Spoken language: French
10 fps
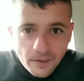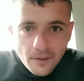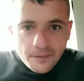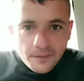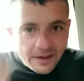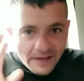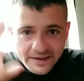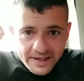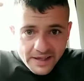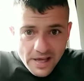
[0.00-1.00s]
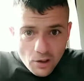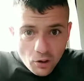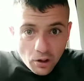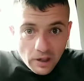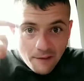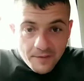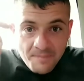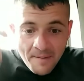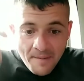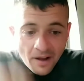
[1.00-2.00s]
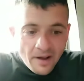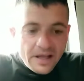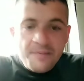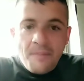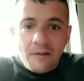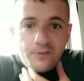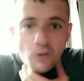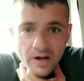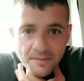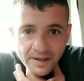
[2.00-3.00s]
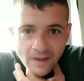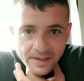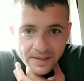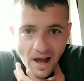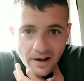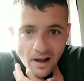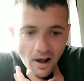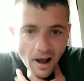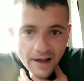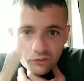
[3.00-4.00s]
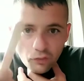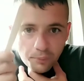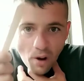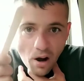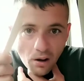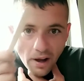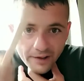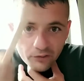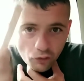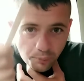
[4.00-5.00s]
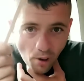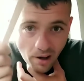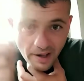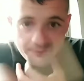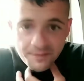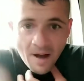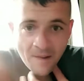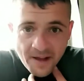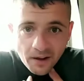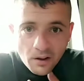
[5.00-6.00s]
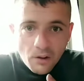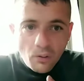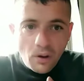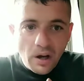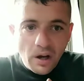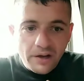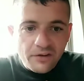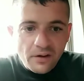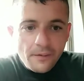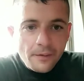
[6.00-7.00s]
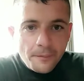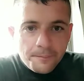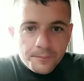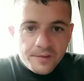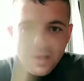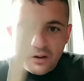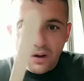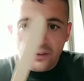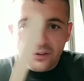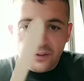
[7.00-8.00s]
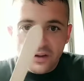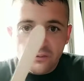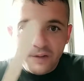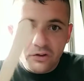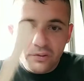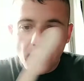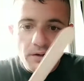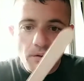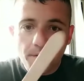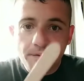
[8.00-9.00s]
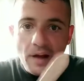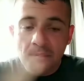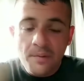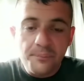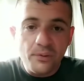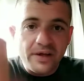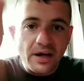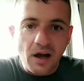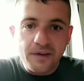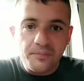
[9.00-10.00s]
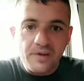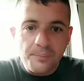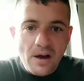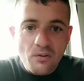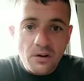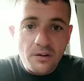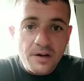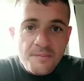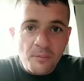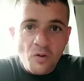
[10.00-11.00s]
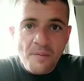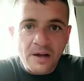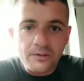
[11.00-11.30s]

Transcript: C'est déniqué, eux, la vie de ma mère. Il m'a violé mes amygdales, avec du bois, avec du bois, la vie de mère. Ouais, c'est quoi ça, ces nouvelles cuillères, là Les armes biodégradables, je sais pas quoi, les mêmes qu'au McDo.